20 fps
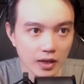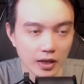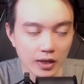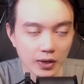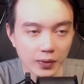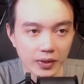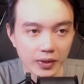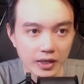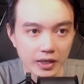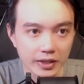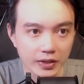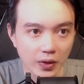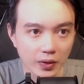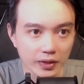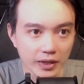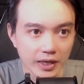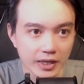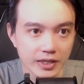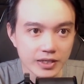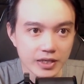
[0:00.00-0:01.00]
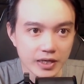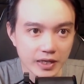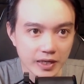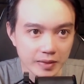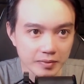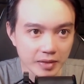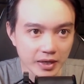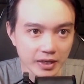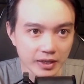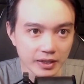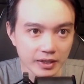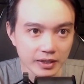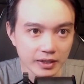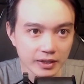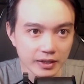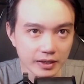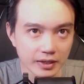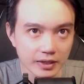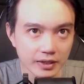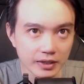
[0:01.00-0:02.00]
Uy lực đòn đánh rất là mạnh,
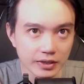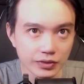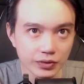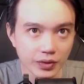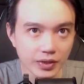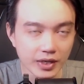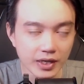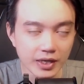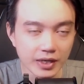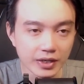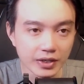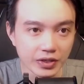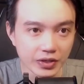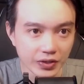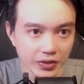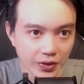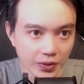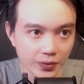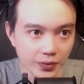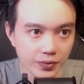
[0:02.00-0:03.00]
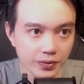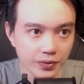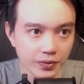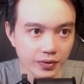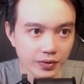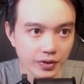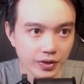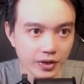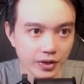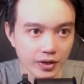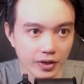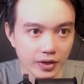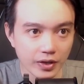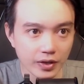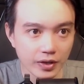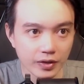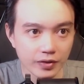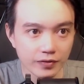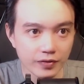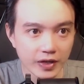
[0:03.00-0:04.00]
tuy nhiên chưa đủ.
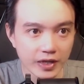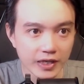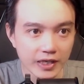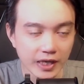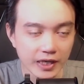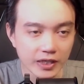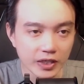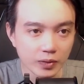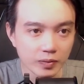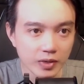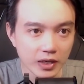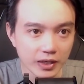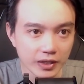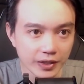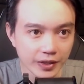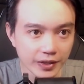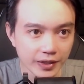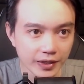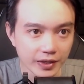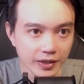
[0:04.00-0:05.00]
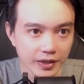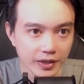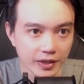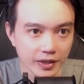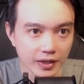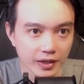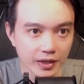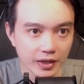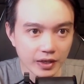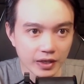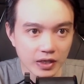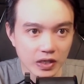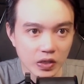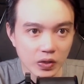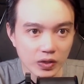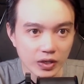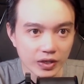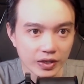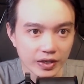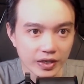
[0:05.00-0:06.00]
Vì nhanh chóng hết hơi, con
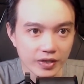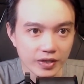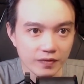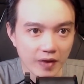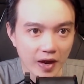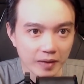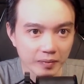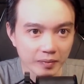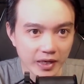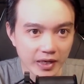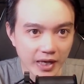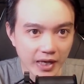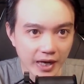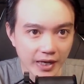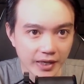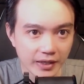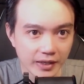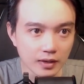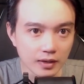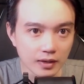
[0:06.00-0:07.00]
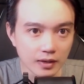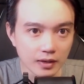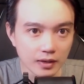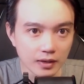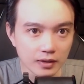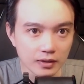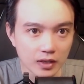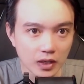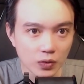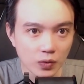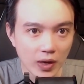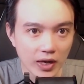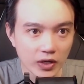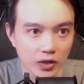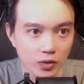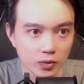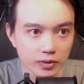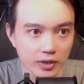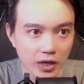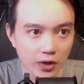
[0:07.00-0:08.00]
ngựa hí vang mấy cái. Tên quan
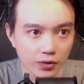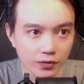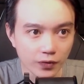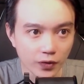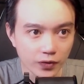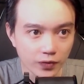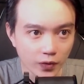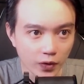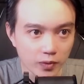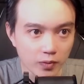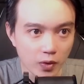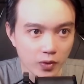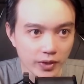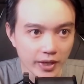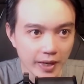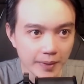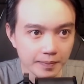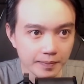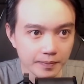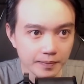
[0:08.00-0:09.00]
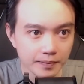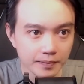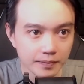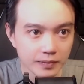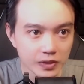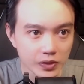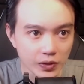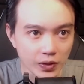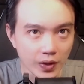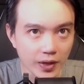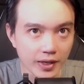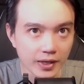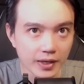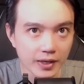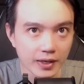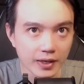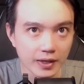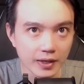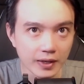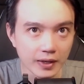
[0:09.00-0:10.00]
cục đầu phủi phủi bộ giáp rồi nói:
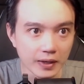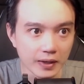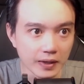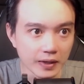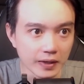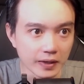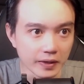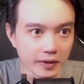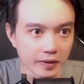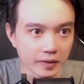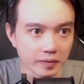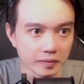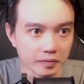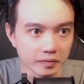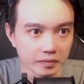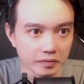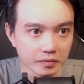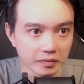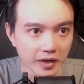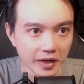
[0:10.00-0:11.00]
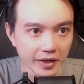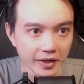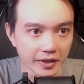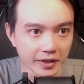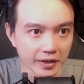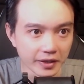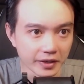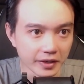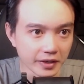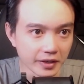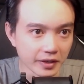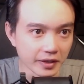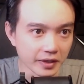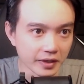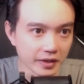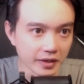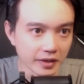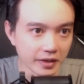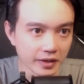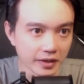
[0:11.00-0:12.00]
Mày
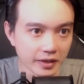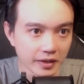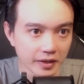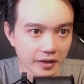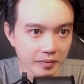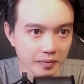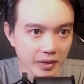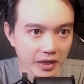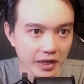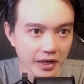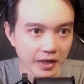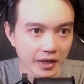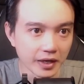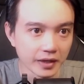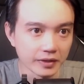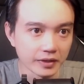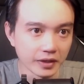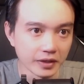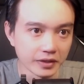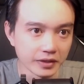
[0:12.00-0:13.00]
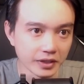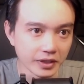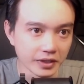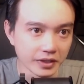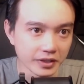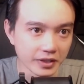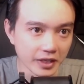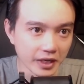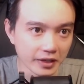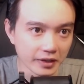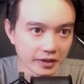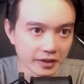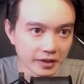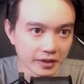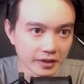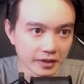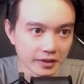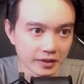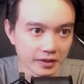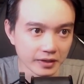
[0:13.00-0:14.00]
Mày là đệ tử chinh danh hả?"